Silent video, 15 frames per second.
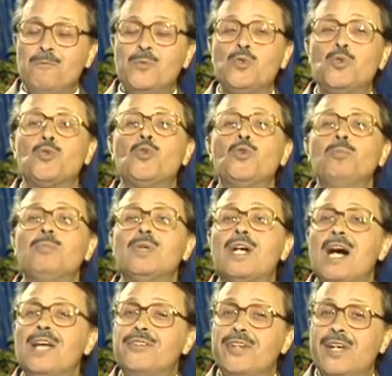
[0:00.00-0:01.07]
تكون
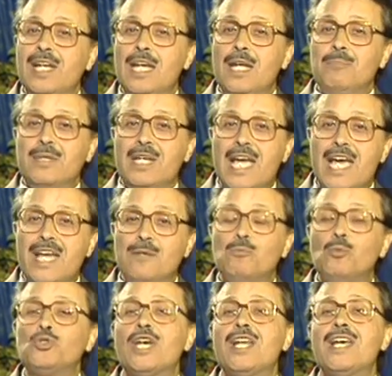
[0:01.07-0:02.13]
بقدر الإمكان
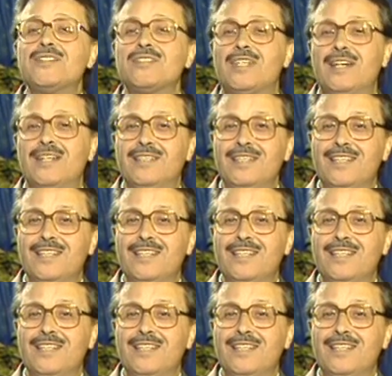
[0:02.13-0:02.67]
متناسقة